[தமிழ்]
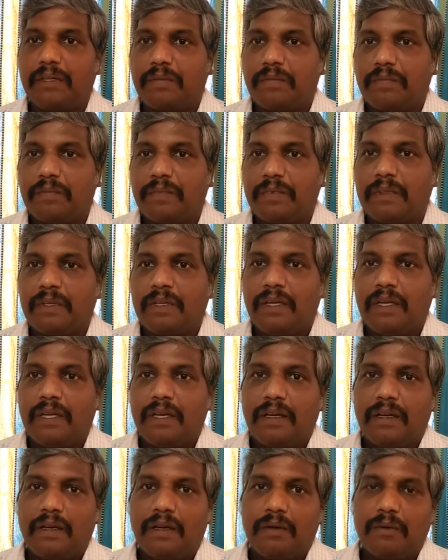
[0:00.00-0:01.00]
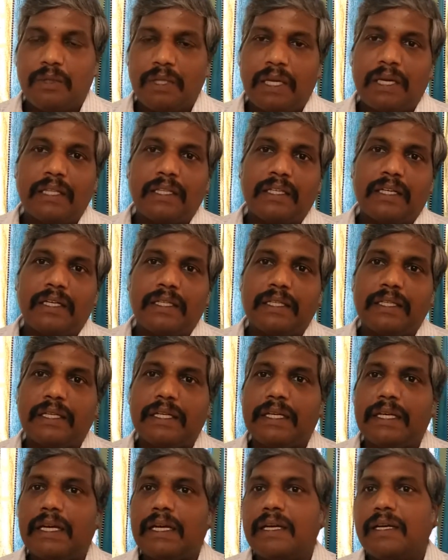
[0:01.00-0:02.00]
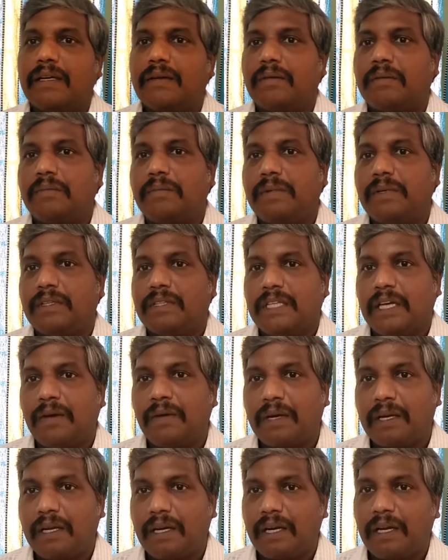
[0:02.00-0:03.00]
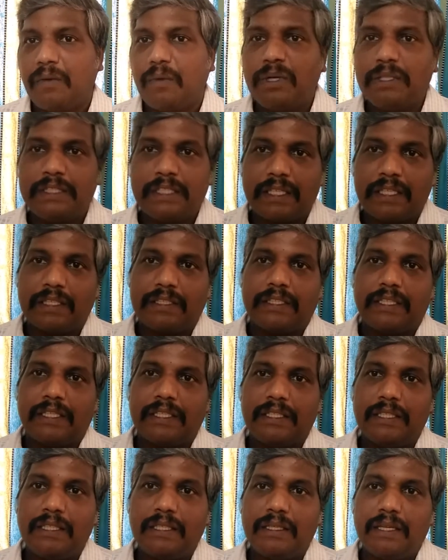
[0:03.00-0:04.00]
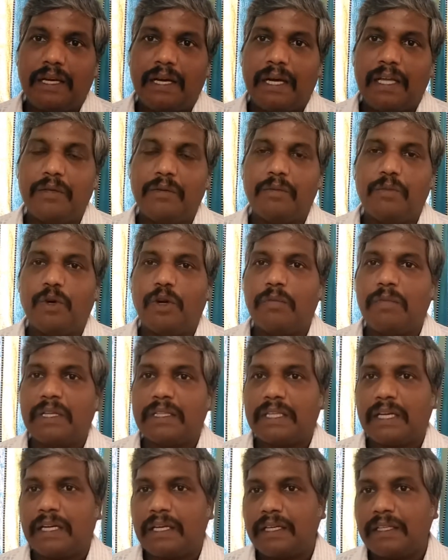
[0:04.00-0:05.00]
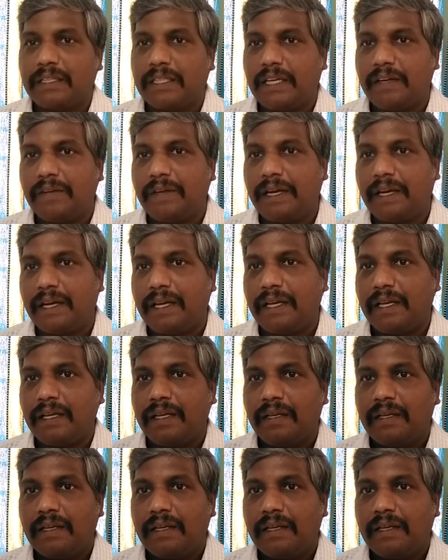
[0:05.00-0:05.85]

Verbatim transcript: வேண்டும் உதாரணத்துக்கு எடுத்துக்கிட்டிங்கன்னா தாவரங்கள்லாம் ஒளிச்சேர்க்கை செய்யுது அது மூலமாக தனக்கு தேவையான